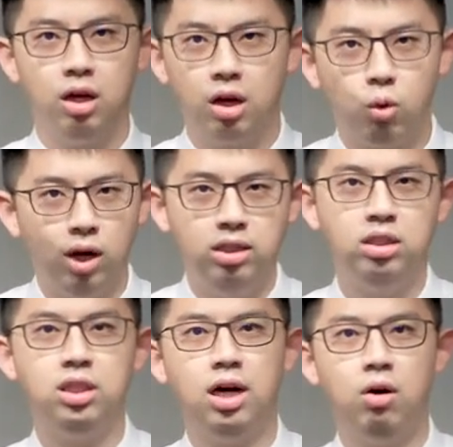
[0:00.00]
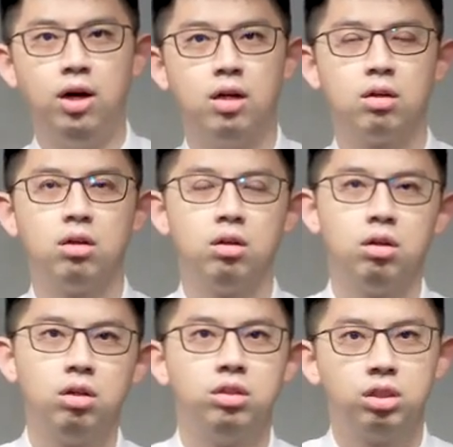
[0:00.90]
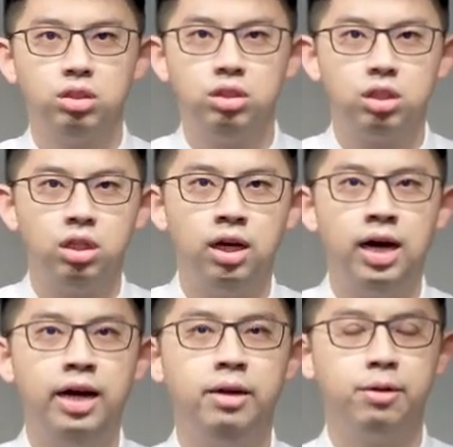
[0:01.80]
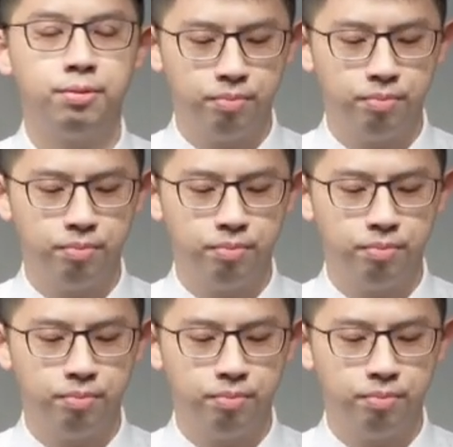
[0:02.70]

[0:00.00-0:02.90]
管教啊，这是神的爱哈，